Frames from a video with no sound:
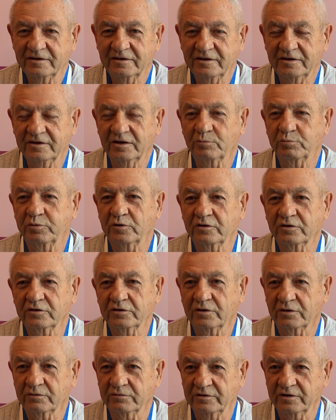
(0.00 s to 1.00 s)
i na
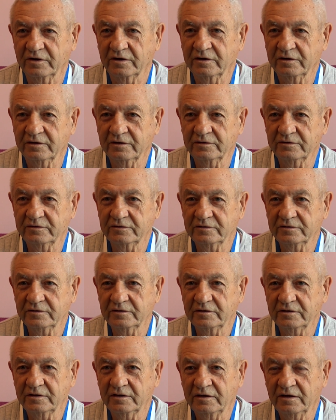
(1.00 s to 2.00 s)
pogotowie.
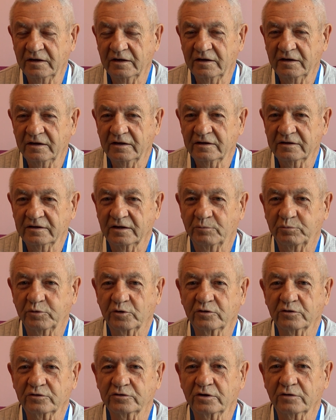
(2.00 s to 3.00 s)
Na
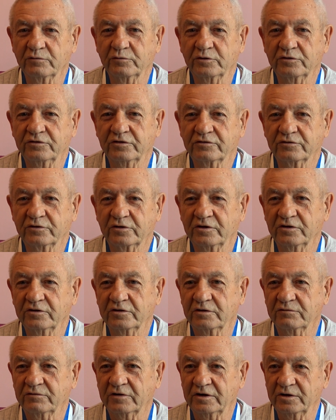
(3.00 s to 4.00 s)
pogotowie się
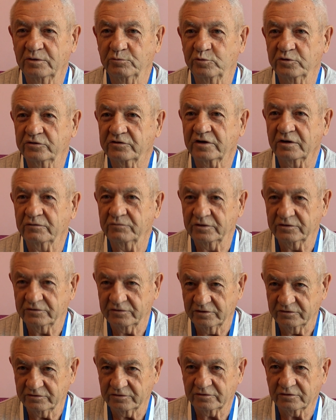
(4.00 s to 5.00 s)
zorientowali
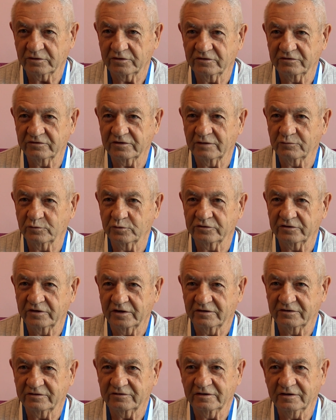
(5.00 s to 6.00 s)
błyskawicznie, że to jest zawał
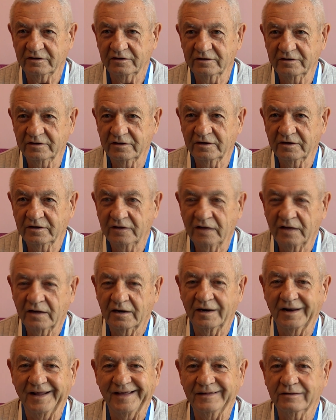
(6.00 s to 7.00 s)
serca
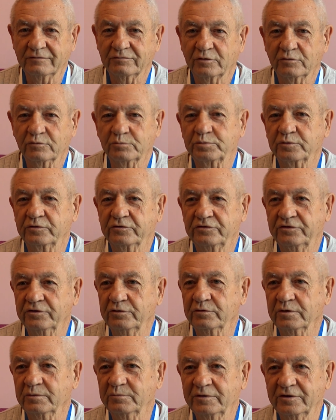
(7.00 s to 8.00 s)
Ledwo
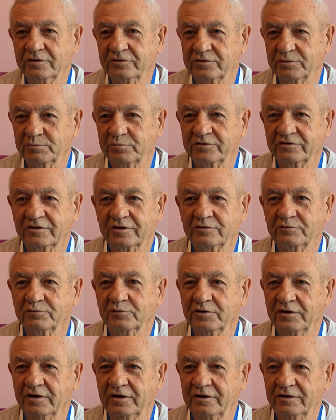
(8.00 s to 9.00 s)
uprosiłem ich, żeby
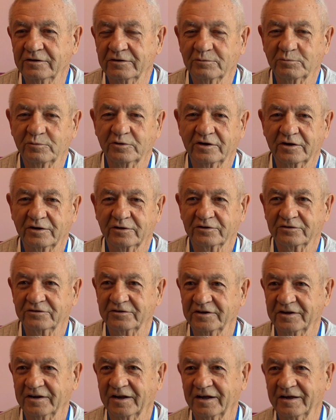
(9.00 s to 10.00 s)
zadzwonili do mojego
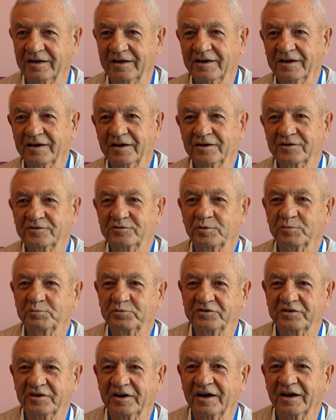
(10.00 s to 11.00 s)
syna, żeby
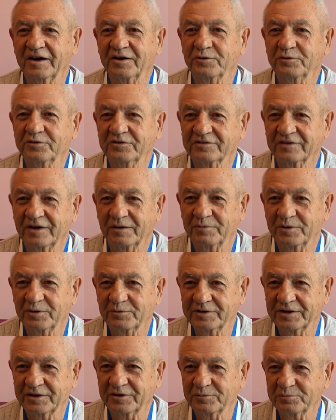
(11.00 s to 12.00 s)
przyjechał i
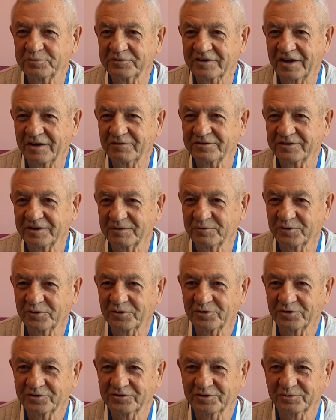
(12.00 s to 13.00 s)
zabrał tego psa w
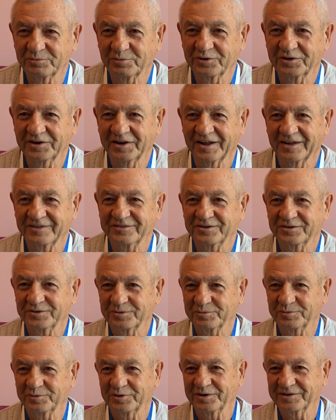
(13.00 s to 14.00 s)
samochodzie, bo inaczej
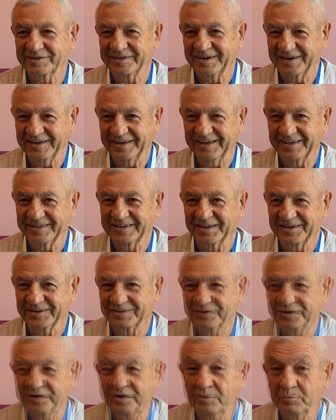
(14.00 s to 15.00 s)
to była tragedia.
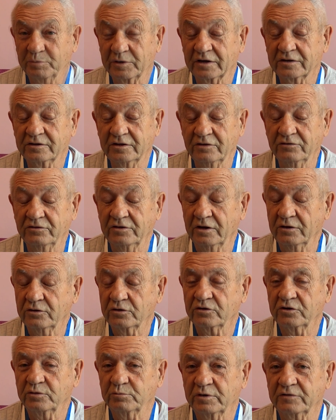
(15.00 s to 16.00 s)
I praktycznie to
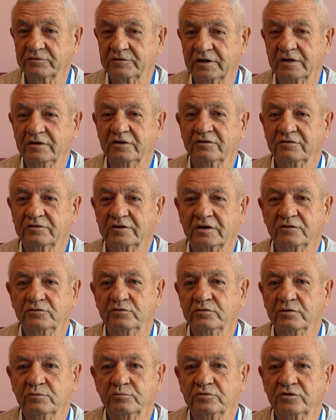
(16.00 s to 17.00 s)
chyba wtedy
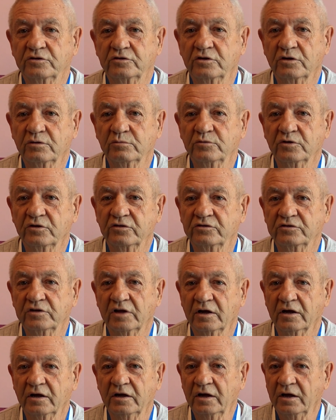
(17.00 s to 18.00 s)
straciłem przytomność
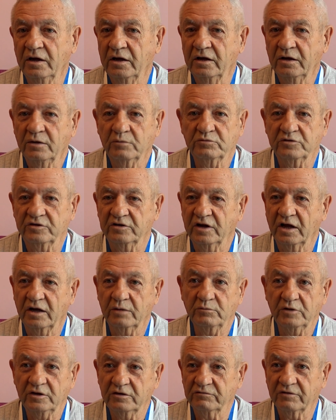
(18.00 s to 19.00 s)
na
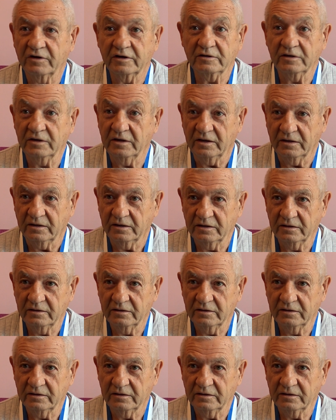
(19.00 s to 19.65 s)
przynajmniej dwa dni,